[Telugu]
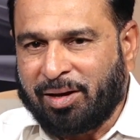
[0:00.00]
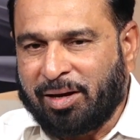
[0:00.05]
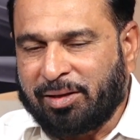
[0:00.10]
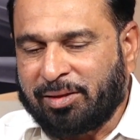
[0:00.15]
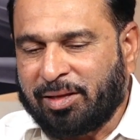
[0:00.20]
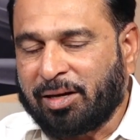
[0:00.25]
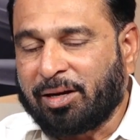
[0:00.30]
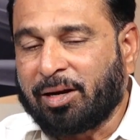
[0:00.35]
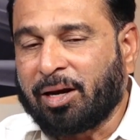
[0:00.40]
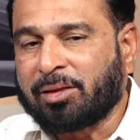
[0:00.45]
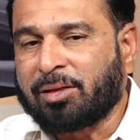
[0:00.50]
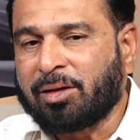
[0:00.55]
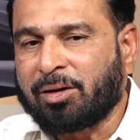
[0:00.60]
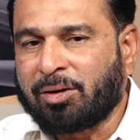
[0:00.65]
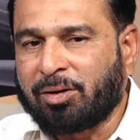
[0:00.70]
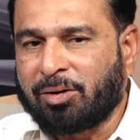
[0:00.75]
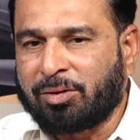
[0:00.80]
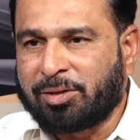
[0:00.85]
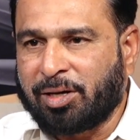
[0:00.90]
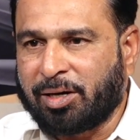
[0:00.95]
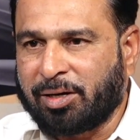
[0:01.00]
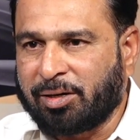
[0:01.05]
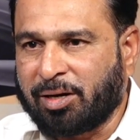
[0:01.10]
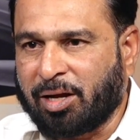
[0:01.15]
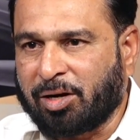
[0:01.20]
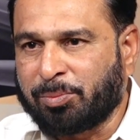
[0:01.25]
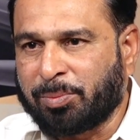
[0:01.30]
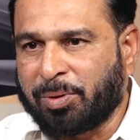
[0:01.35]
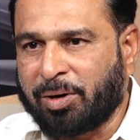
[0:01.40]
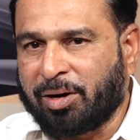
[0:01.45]
అయితే గతంలో జరిగిన
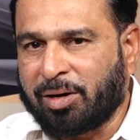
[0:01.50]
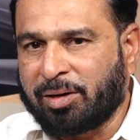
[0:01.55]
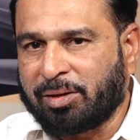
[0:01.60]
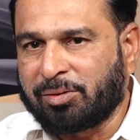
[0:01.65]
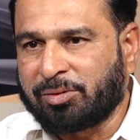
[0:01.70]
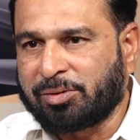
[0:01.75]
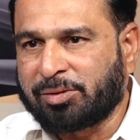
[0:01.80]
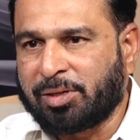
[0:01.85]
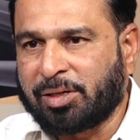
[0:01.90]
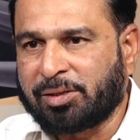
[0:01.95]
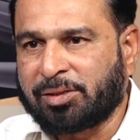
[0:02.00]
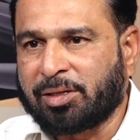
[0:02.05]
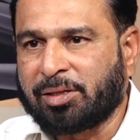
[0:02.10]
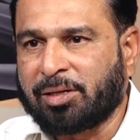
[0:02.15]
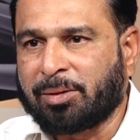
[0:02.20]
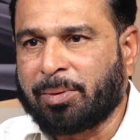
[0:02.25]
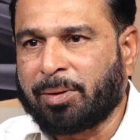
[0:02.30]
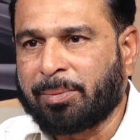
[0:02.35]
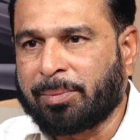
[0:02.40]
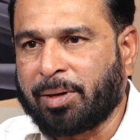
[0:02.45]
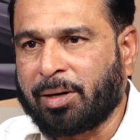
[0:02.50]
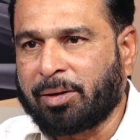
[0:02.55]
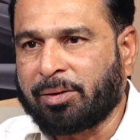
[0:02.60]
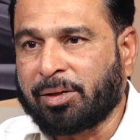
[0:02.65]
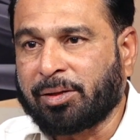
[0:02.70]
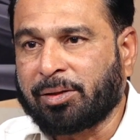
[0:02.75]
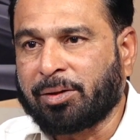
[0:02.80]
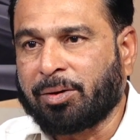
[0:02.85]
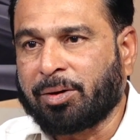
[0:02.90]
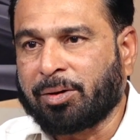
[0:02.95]
అనుభవాల దృష్ట్యా చంద్రబాబు నాయుడు
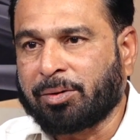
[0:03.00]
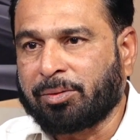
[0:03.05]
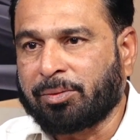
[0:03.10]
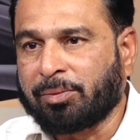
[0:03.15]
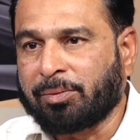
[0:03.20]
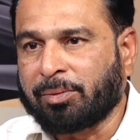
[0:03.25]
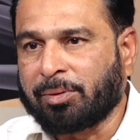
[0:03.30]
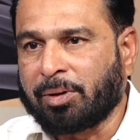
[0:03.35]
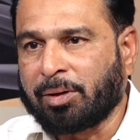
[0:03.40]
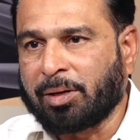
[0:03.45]
ఎంతవరకు